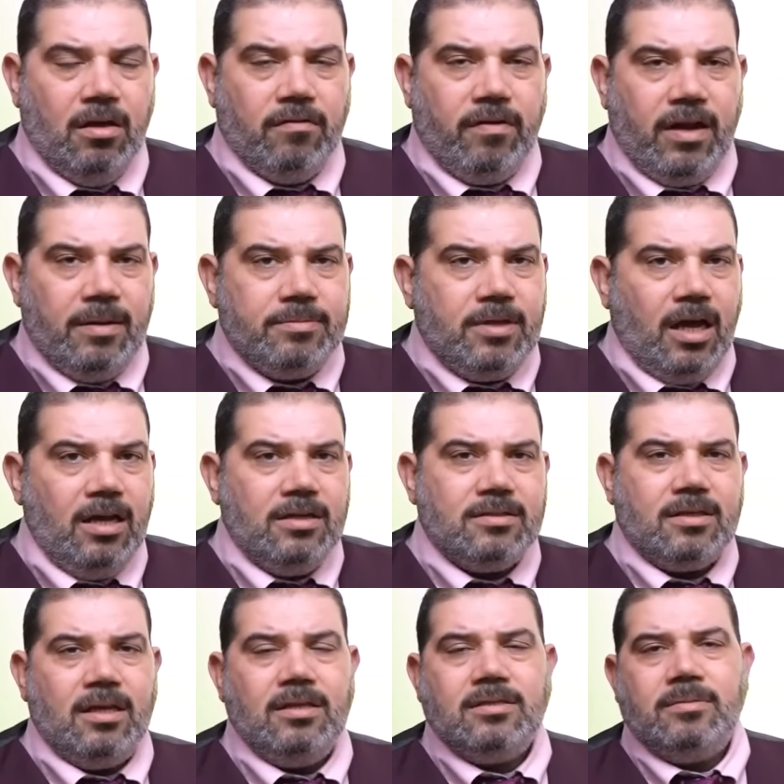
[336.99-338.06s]
فانا بتاع
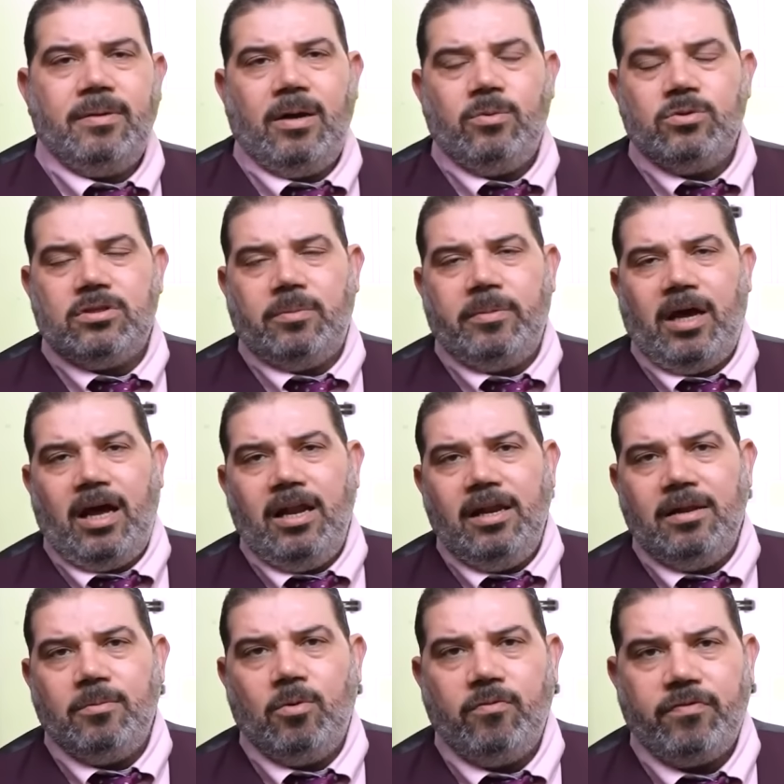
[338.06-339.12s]
السكيلز بقى وانت
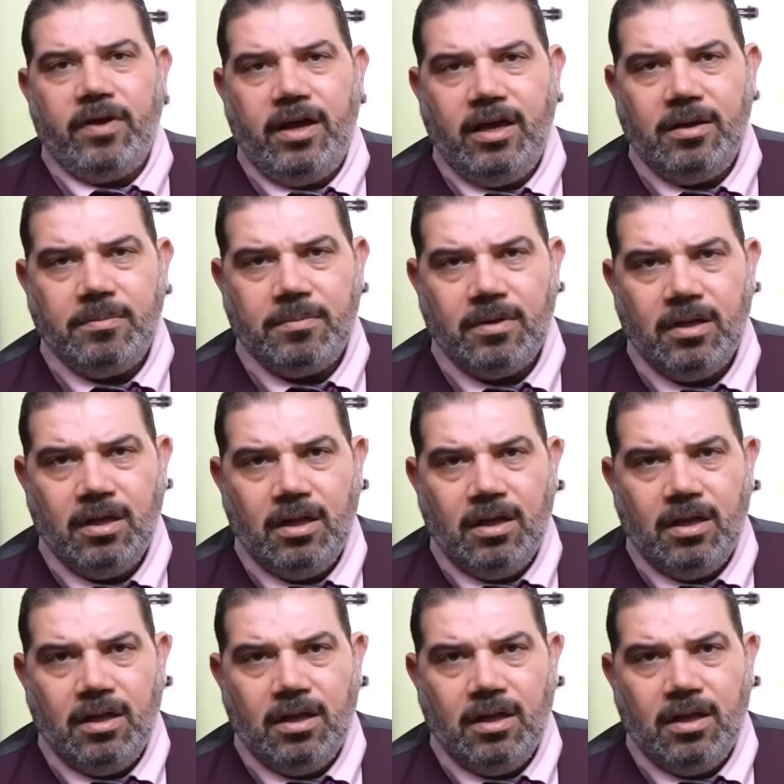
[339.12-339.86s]
معلم وفاهم